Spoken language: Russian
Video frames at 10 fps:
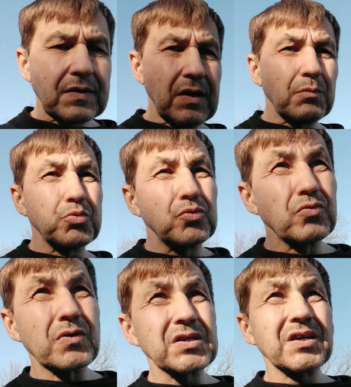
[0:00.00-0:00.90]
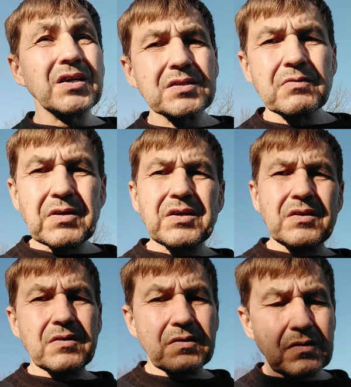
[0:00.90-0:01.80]
я буду
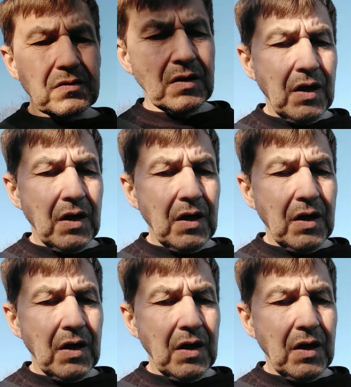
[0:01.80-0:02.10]
рассказывать, э,